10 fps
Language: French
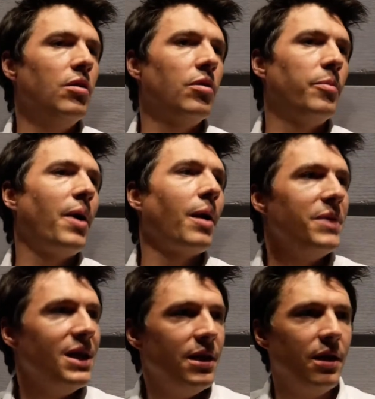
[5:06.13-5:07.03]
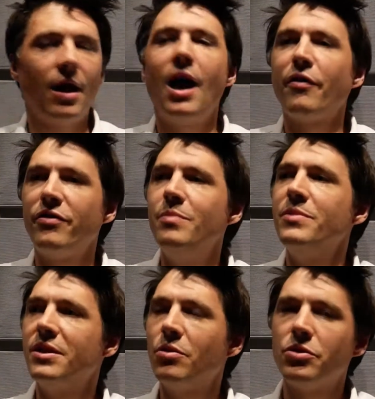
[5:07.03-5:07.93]
euh, parmi les rares films
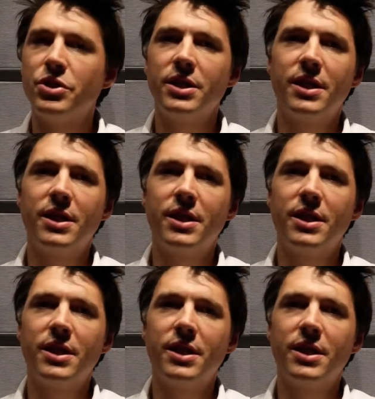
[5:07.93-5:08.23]
étrangers